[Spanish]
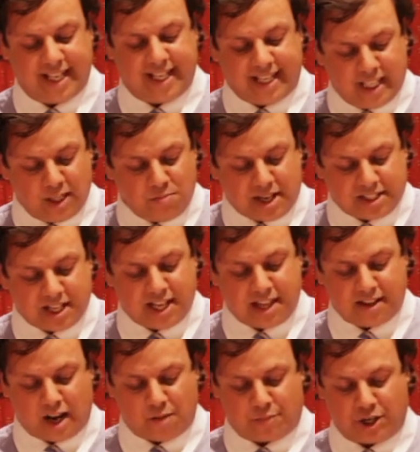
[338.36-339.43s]
Ir más allá
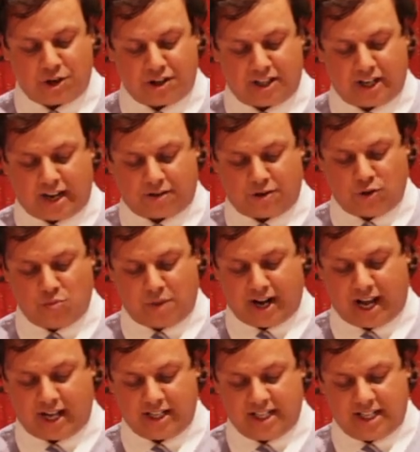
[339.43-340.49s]
de la priori de la acción
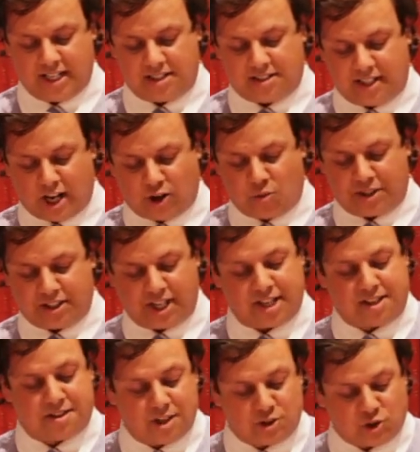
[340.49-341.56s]
humana sería cometer
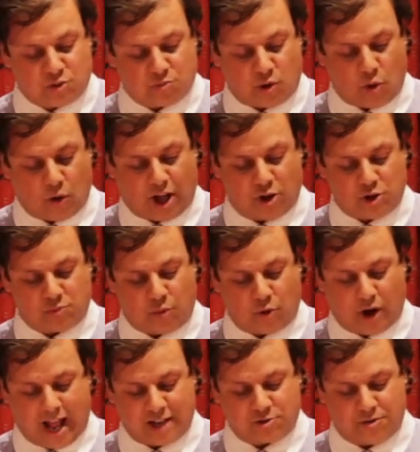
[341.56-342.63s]
excesos provocados
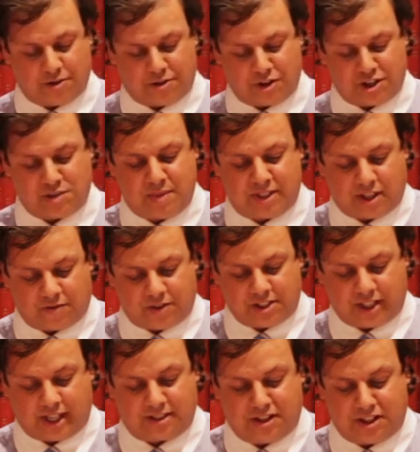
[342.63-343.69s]
por asunciones
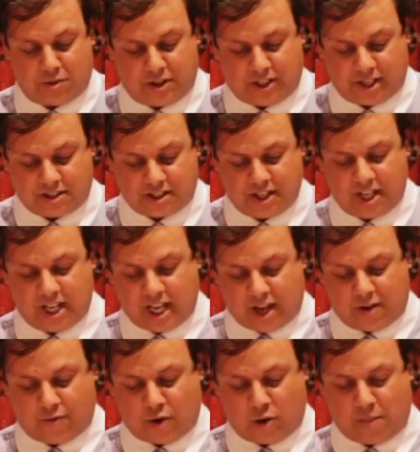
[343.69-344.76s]
metafísicas indebidas
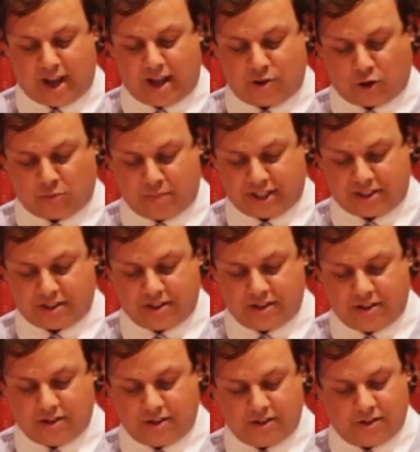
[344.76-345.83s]
en forma de dogmas,
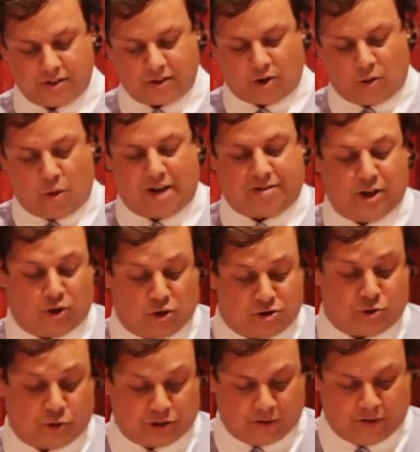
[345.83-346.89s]
como hace el
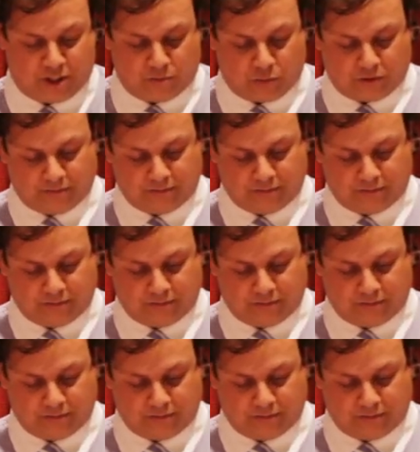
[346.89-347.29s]
constructivismo,